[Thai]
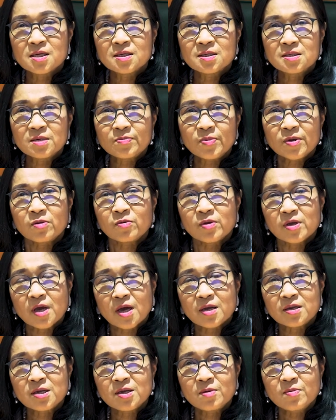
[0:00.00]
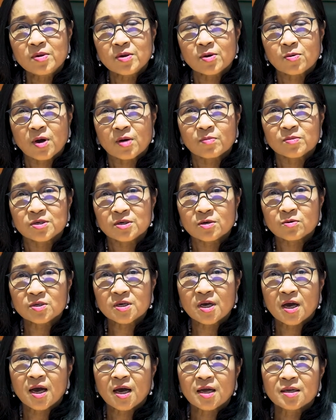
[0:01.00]
ซึ่งเป็นหน่วยงานที่มีความเชี่ยว
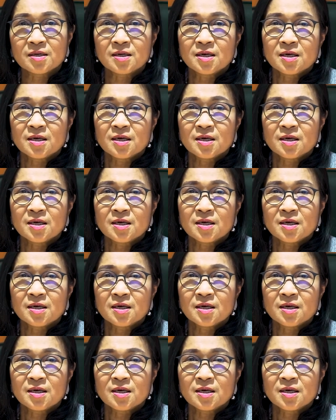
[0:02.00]
ชาญ